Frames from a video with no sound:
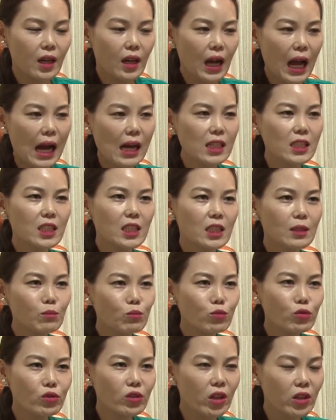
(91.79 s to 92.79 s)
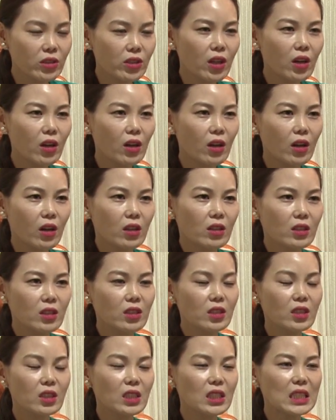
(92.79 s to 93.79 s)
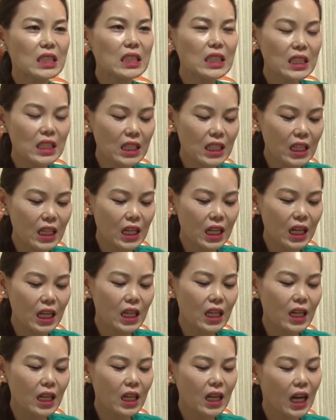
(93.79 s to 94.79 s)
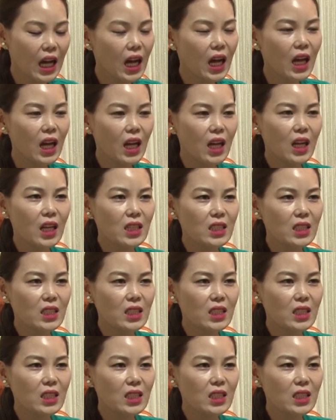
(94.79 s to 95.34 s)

강신무여서 그 시기가